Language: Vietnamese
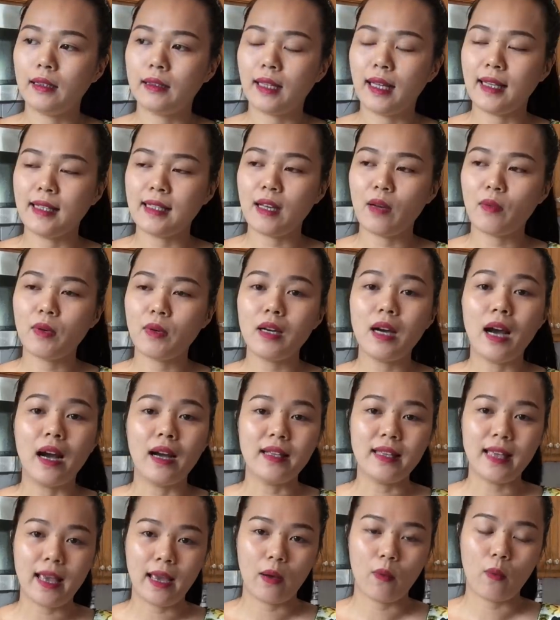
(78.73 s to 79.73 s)
tại sao cứ ở
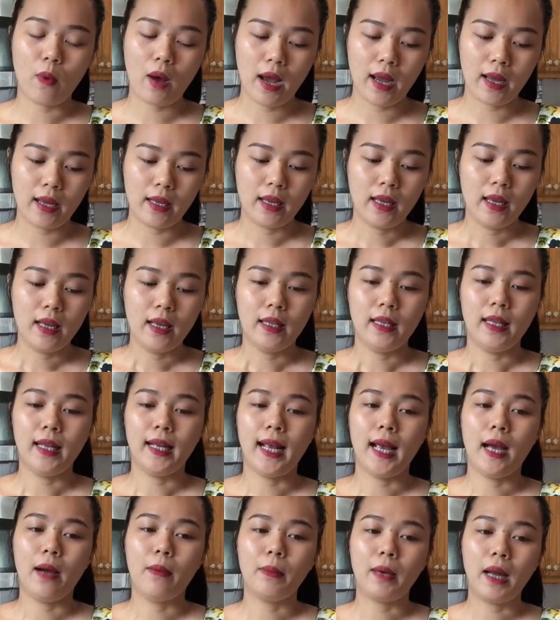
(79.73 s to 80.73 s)
nhà hoài. Thì
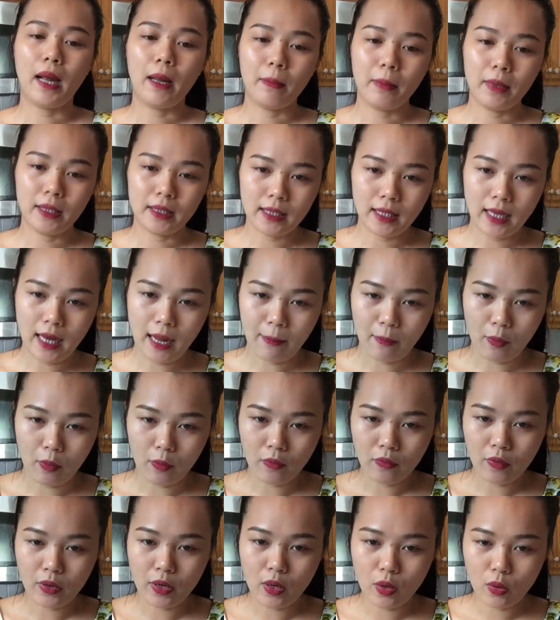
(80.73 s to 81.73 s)
ngày hôm nay mình sẽ làm
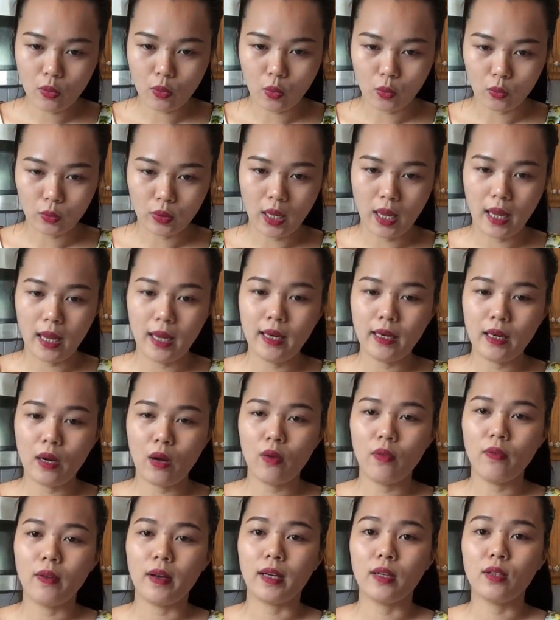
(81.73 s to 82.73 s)
một video cụ thể
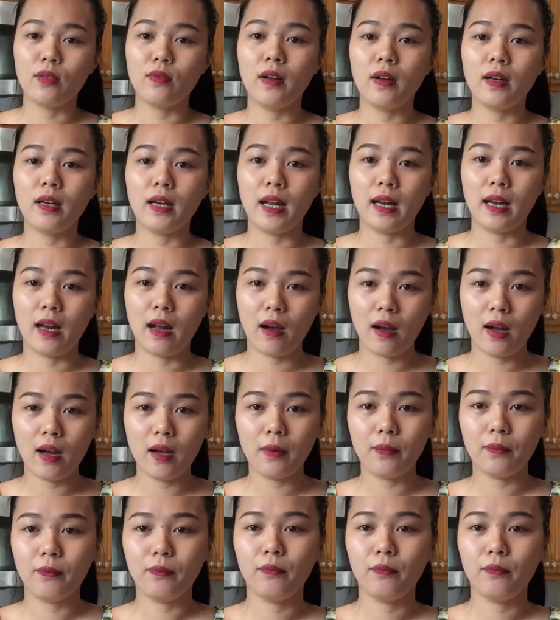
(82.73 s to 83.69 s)
nói về cái vấn đề đó.